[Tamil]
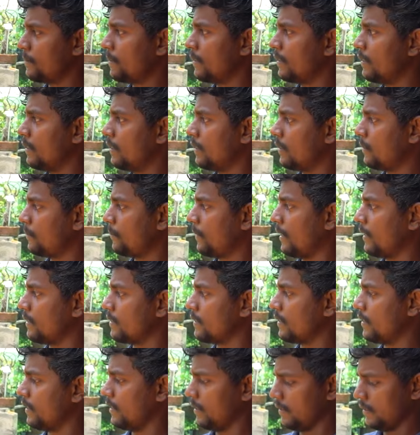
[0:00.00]
ரேட்டு பார்த்திங்கன்னா
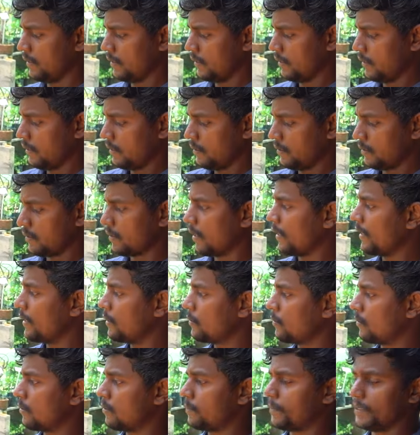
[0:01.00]
பிளான்ஸில்
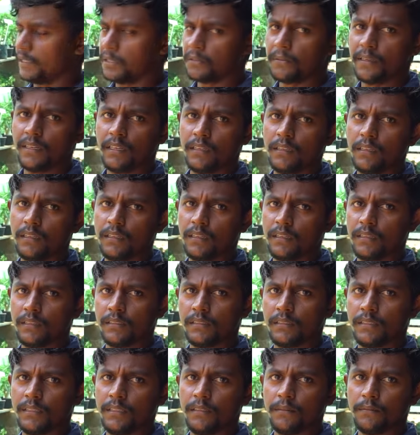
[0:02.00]
ஸ்டார்டிங் உங்களுக்கு பத்து ரூபாயிலேருந்து
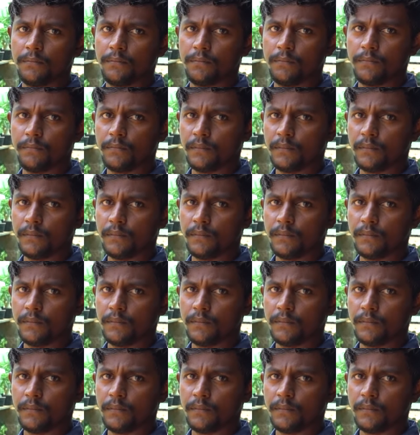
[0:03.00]
இருக்குது செடி